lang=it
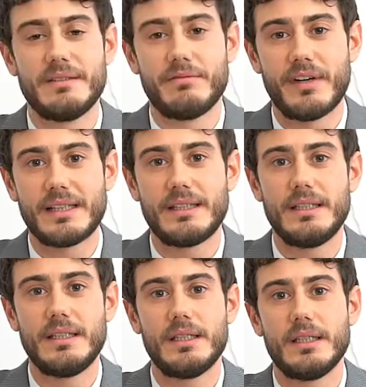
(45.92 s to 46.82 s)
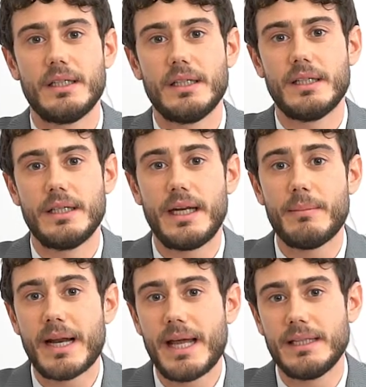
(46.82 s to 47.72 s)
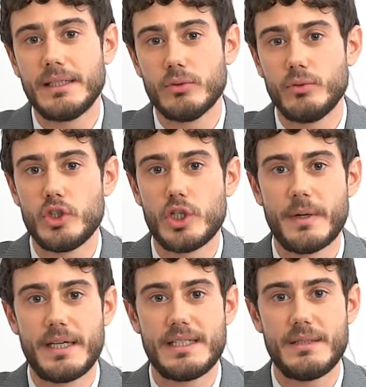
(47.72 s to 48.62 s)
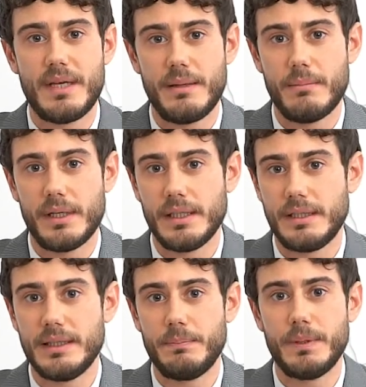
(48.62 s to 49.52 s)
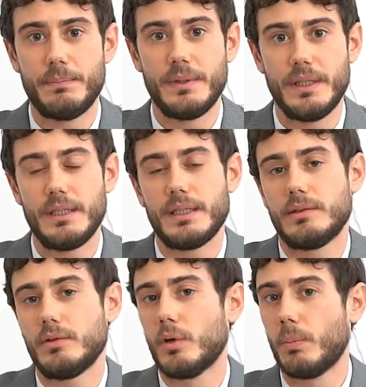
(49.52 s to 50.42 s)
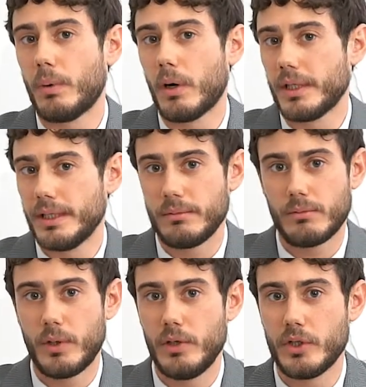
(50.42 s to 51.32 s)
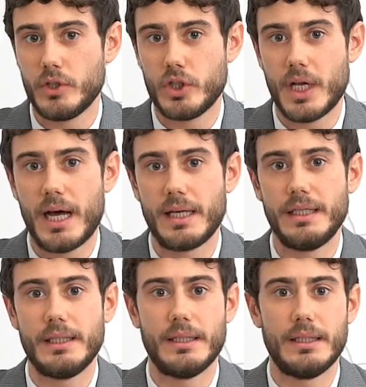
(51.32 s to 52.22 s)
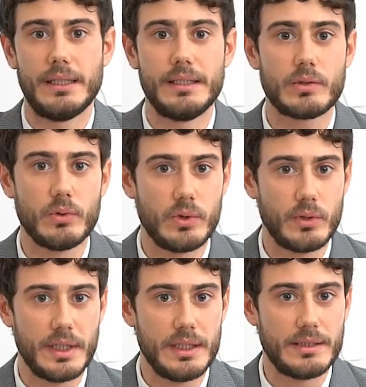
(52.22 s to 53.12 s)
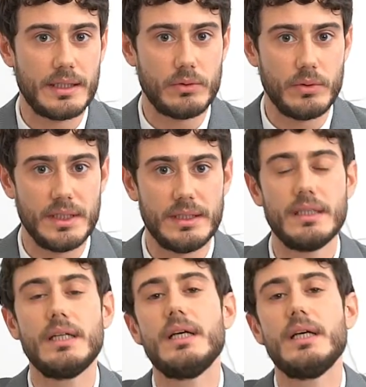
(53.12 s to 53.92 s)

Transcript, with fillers: infatti eh, i rimanenti 11 Paesi membri del TPP, che sono poi quelli originari eh, ad esclusione degli Stati Uniti,